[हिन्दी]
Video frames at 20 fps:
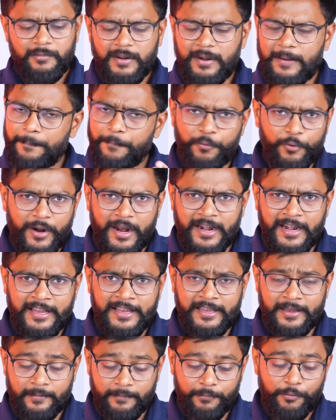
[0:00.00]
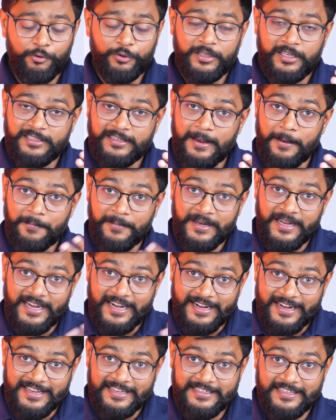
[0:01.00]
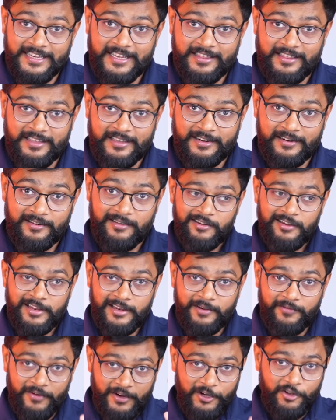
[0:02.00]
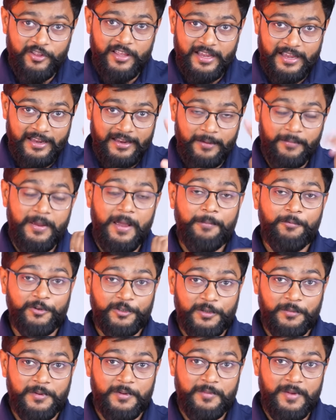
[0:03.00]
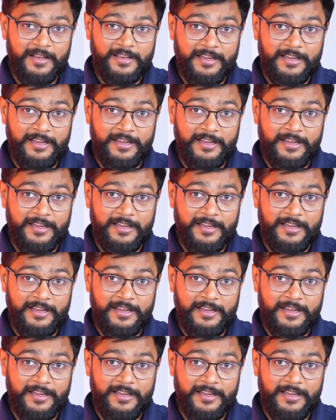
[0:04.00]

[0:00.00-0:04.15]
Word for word: मतलब बुरा नहीं है बहुत अच्छा अपग्रेड है इसके अंदर लेकिन वीडियो देखेंगे भी आपको समझ में आ